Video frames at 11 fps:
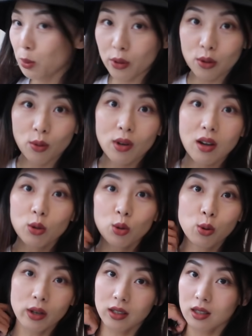边有我要
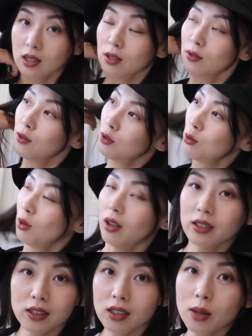退的衣服，就
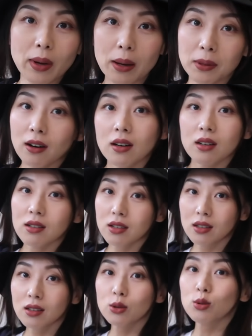经常买不到合
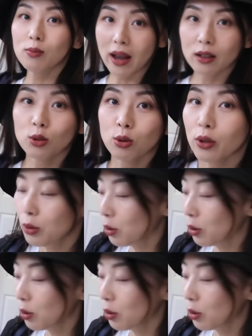适的，就买了退，